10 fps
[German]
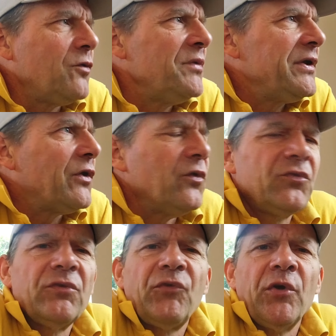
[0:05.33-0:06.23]
nicht unbedingt der
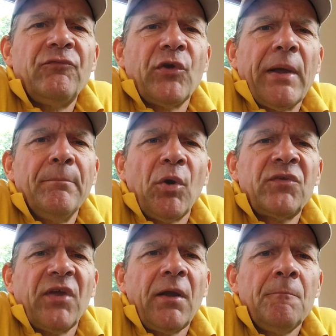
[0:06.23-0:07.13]
größte Freund von
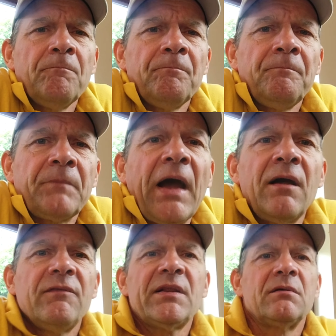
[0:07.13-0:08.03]
Unboxing.
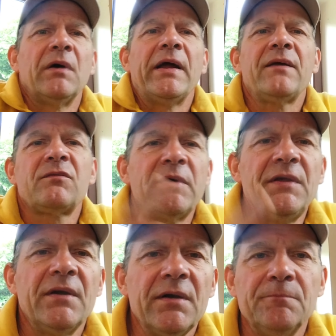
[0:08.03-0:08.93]
Ach, warte mal, erstmal
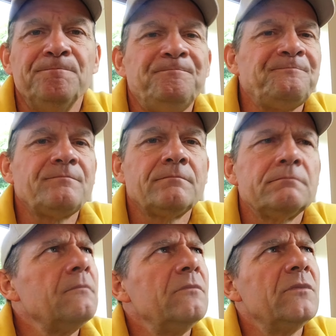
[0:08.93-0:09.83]
hier. Ähm,
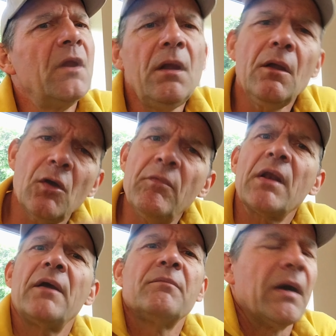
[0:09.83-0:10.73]
nee, können
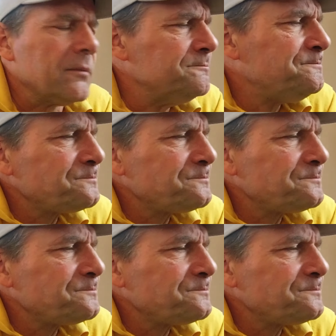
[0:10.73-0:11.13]
wir gleich machen.